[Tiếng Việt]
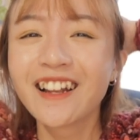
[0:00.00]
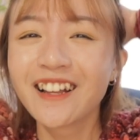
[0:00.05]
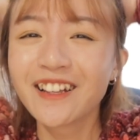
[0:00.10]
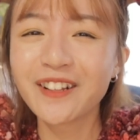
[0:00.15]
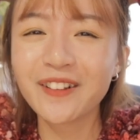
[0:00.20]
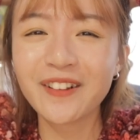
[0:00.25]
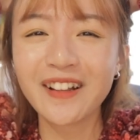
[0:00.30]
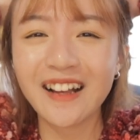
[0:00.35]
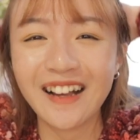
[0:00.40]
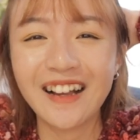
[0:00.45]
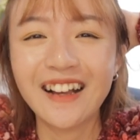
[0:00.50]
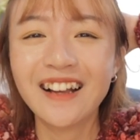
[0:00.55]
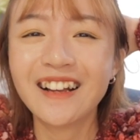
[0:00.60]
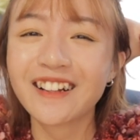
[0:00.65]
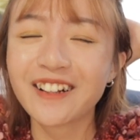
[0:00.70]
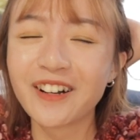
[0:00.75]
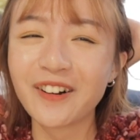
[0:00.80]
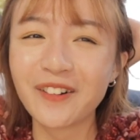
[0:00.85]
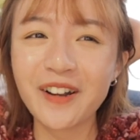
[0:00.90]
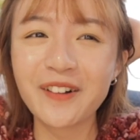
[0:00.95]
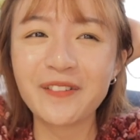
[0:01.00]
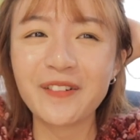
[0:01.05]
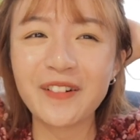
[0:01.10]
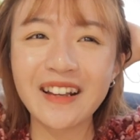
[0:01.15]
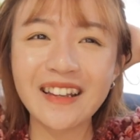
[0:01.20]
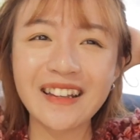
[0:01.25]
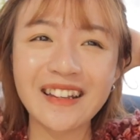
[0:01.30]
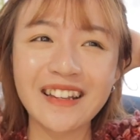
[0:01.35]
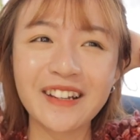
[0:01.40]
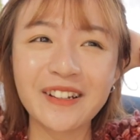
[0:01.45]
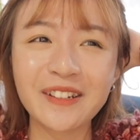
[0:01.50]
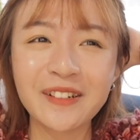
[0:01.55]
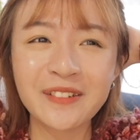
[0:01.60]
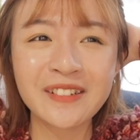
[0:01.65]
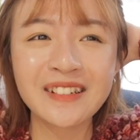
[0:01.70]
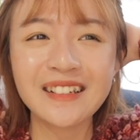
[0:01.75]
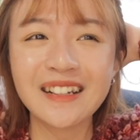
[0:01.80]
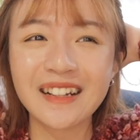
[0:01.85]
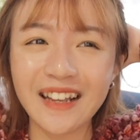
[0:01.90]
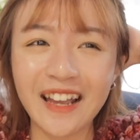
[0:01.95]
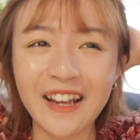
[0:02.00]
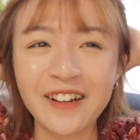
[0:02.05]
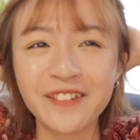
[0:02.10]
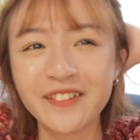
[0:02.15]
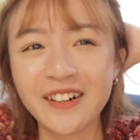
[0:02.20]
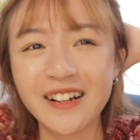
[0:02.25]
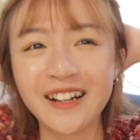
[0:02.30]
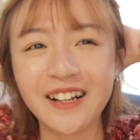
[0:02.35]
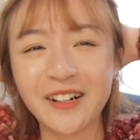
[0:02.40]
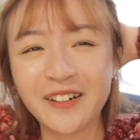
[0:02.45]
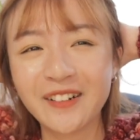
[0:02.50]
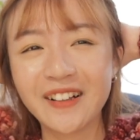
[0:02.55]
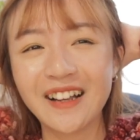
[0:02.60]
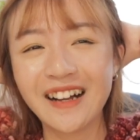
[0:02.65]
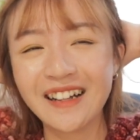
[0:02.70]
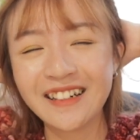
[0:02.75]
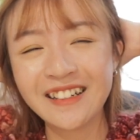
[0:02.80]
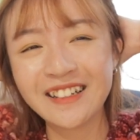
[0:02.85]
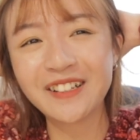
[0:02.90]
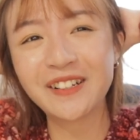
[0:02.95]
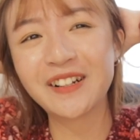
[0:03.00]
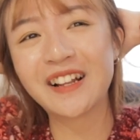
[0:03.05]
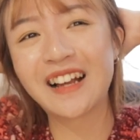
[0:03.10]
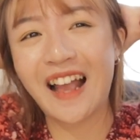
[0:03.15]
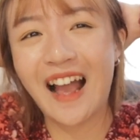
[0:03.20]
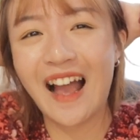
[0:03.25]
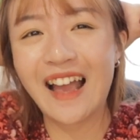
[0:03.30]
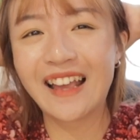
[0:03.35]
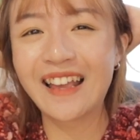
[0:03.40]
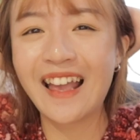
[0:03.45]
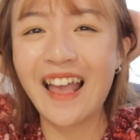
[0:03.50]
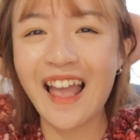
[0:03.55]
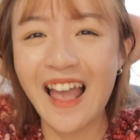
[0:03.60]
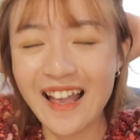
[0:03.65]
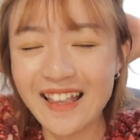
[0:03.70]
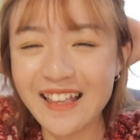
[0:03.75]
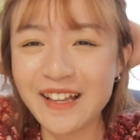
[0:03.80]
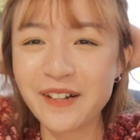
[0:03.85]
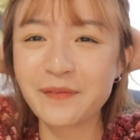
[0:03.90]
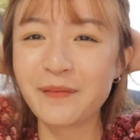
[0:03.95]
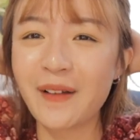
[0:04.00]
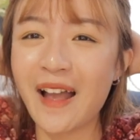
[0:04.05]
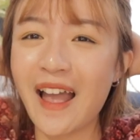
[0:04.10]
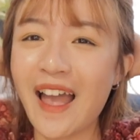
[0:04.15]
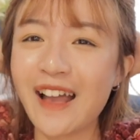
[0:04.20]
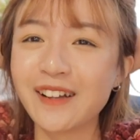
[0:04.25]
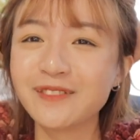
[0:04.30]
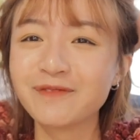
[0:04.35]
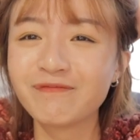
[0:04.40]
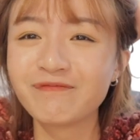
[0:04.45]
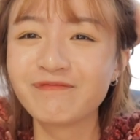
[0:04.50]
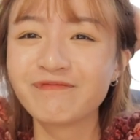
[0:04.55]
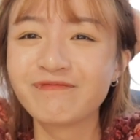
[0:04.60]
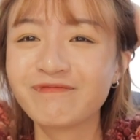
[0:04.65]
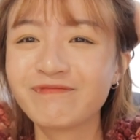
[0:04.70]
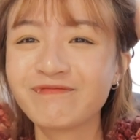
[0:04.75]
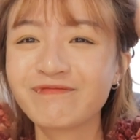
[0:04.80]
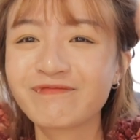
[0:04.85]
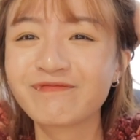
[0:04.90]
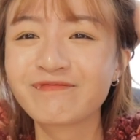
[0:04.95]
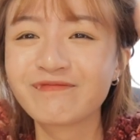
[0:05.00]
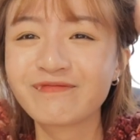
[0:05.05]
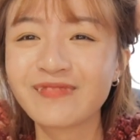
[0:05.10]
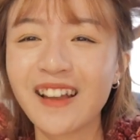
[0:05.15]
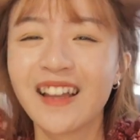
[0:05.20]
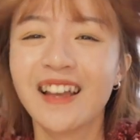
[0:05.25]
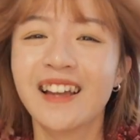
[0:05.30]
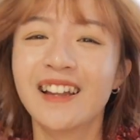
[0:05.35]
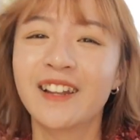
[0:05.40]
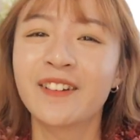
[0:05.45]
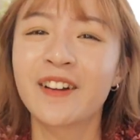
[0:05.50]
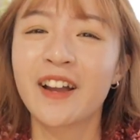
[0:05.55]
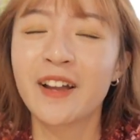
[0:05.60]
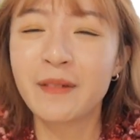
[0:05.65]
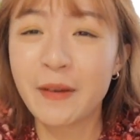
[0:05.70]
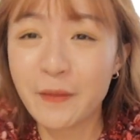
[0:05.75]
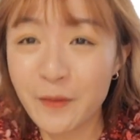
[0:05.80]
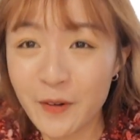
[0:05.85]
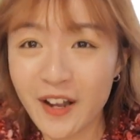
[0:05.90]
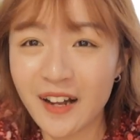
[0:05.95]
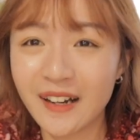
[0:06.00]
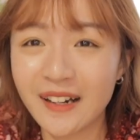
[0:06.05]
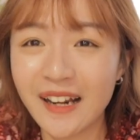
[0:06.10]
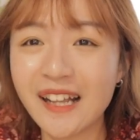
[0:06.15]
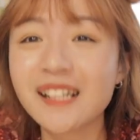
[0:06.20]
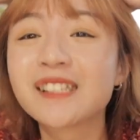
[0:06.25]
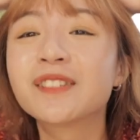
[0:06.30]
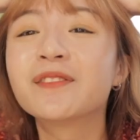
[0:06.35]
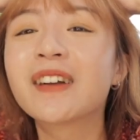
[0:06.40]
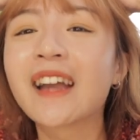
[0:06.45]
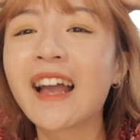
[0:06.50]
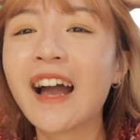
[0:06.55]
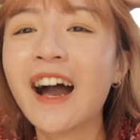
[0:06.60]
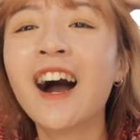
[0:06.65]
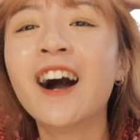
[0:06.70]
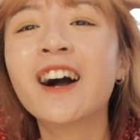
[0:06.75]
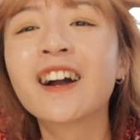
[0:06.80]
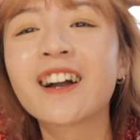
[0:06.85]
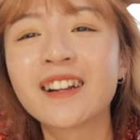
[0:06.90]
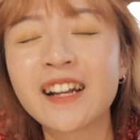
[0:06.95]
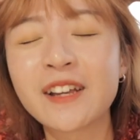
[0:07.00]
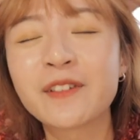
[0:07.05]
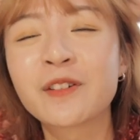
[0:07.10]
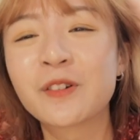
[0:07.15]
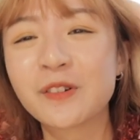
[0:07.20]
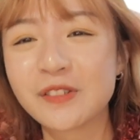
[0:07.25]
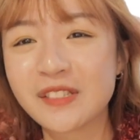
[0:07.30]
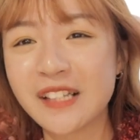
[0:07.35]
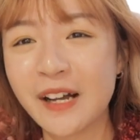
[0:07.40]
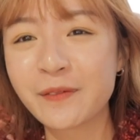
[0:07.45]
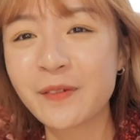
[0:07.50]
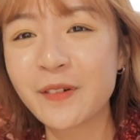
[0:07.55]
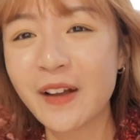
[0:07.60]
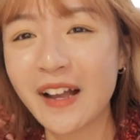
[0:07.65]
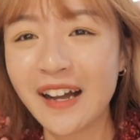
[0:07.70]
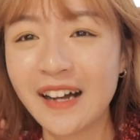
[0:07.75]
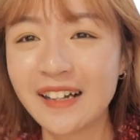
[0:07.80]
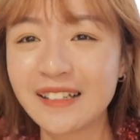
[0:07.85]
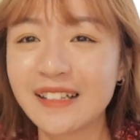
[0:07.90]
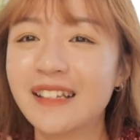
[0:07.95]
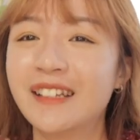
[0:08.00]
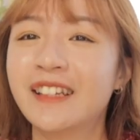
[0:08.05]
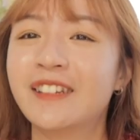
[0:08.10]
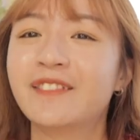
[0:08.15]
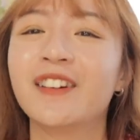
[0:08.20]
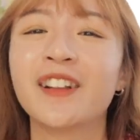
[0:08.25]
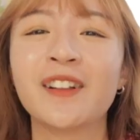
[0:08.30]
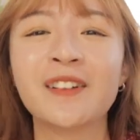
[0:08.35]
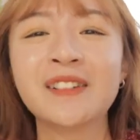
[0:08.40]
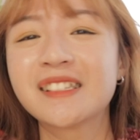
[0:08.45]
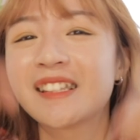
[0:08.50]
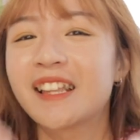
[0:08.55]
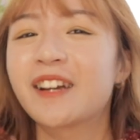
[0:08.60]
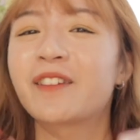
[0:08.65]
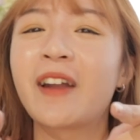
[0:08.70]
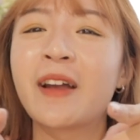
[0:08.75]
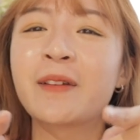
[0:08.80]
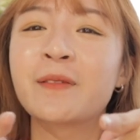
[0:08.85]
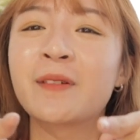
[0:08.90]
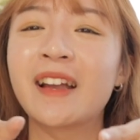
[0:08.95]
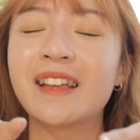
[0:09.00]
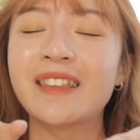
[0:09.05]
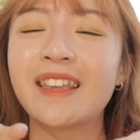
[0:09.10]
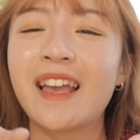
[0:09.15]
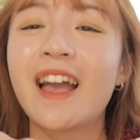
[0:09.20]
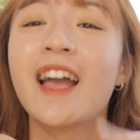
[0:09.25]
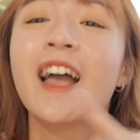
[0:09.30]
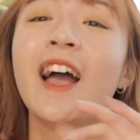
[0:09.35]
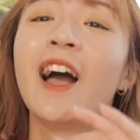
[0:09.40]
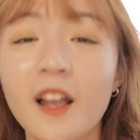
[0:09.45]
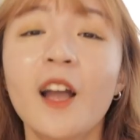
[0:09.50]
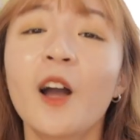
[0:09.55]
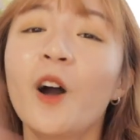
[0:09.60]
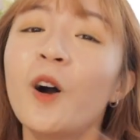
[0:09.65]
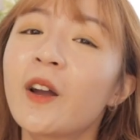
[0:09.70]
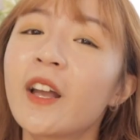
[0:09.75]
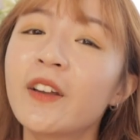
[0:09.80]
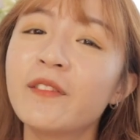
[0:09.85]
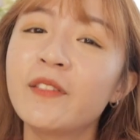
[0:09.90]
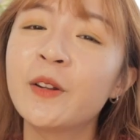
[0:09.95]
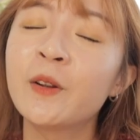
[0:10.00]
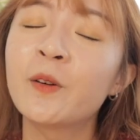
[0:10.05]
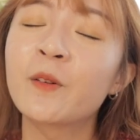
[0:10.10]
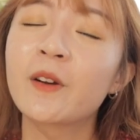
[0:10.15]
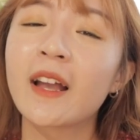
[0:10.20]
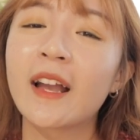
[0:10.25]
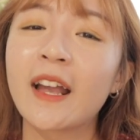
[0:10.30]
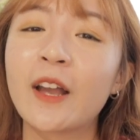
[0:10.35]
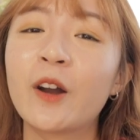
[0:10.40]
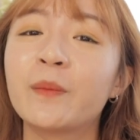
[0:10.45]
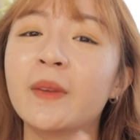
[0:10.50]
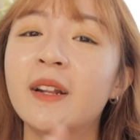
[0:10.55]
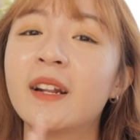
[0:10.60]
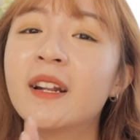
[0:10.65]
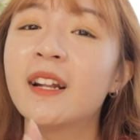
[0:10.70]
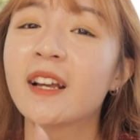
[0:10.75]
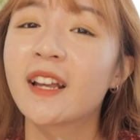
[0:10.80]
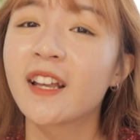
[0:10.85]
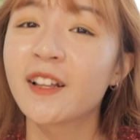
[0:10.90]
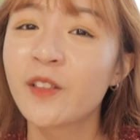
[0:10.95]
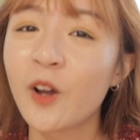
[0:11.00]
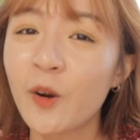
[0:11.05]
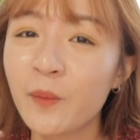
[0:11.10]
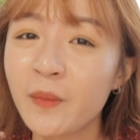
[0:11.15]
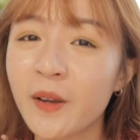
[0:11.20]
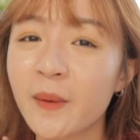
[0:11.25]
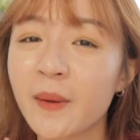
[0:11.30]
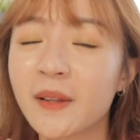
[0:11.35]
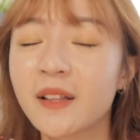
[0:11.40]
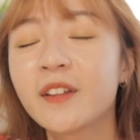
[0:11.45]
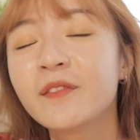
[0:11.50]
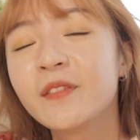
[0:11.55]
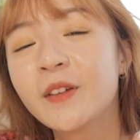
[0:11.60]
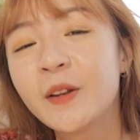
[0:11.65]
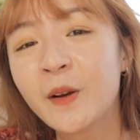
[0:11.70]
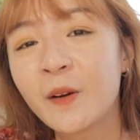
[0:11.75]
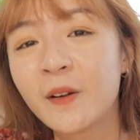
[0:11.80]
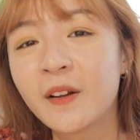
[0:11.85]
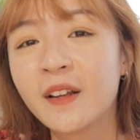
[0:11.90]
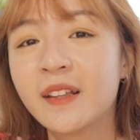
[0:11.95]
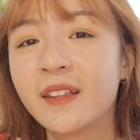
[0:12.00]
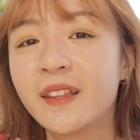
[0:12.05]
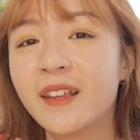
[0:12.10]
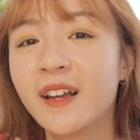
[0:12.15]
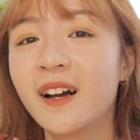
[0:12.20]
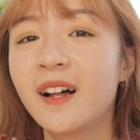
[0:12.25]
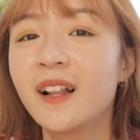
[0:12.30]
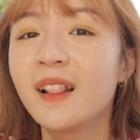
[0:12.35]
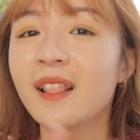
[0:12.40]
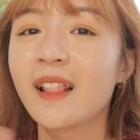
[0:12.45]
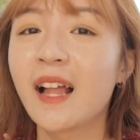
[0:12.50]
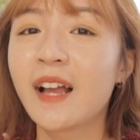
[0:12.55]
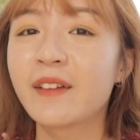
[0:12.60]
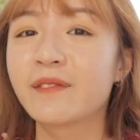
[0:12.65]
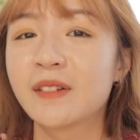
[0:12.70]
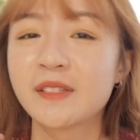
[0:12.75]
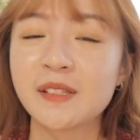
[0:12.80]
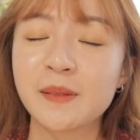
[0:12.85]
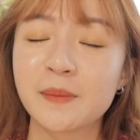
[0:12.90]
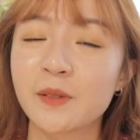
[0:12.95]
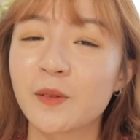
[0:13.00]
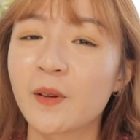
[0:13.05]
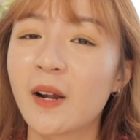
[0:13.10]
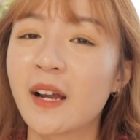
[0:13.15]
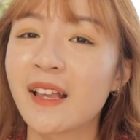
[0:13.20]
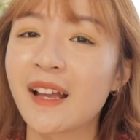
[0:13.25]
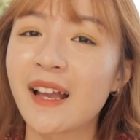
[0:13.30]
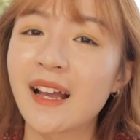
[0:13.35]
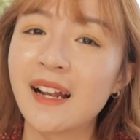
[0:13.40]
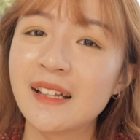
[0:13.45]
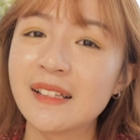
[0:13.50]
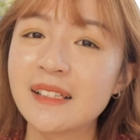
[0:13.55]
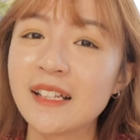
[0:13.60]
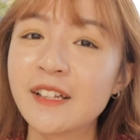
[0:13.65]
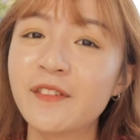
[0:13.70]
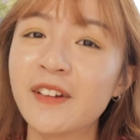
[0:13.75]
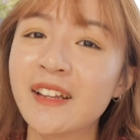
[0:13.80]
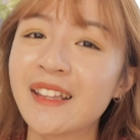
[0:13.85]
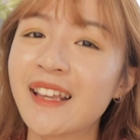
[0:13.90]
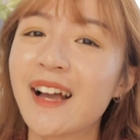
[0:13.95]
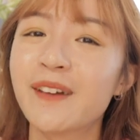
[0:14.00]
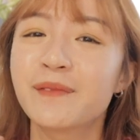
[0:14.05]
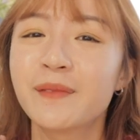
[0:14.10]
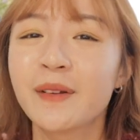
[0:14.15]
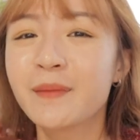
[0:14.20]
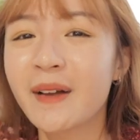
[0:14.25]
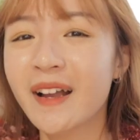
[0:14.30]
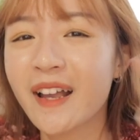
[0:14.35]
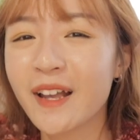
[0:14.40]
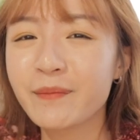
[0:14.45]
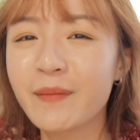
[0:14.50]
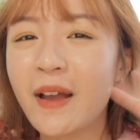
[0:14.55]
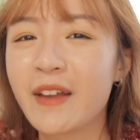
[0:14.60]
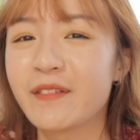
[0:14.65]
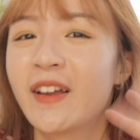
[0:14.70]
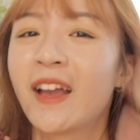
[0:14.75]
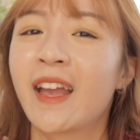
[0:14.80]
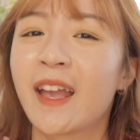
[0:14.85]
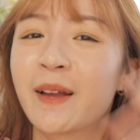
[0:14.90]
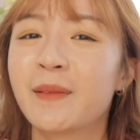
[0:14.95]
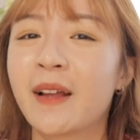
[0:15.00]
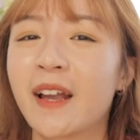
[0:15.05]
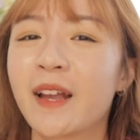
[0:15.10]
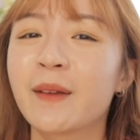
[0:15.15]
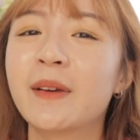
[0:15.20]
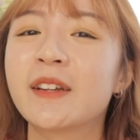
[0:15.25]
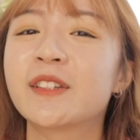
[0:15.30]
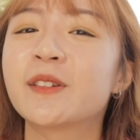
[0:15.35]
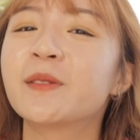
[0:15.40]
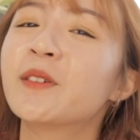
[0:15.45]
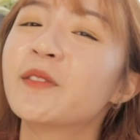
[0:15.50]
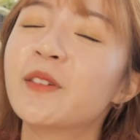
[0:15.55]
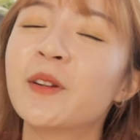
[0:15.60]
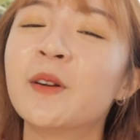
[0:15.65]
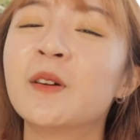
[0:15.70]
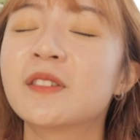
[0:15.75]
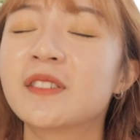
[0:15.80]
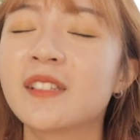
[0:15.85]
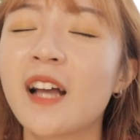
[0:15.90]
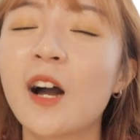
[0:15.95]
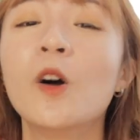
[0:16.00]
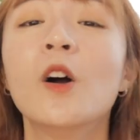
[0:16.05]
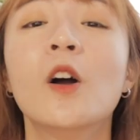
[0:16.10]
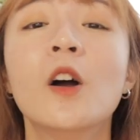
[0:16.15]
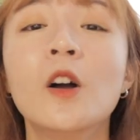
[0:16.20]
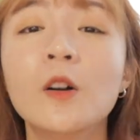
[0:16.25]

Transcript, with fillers: nói chung là cũng là một cái kiểu giống như là kéo follow vậy đó. Nói chung là ngại ghê, nhưng mà um, nếu các bạn muốn connect với Gà hơn, connect với cuộc sống của Gà hơn thì follow Instagram của Gà nha. Ok, video của Gà ngày hôm nay đến là kết thúc. Nếu các bạn thích video thì nhớ like và subscribe cho Gali ti vi nha. Bye bye các bạn và hẹn gặp lại các bạn trong những video sau.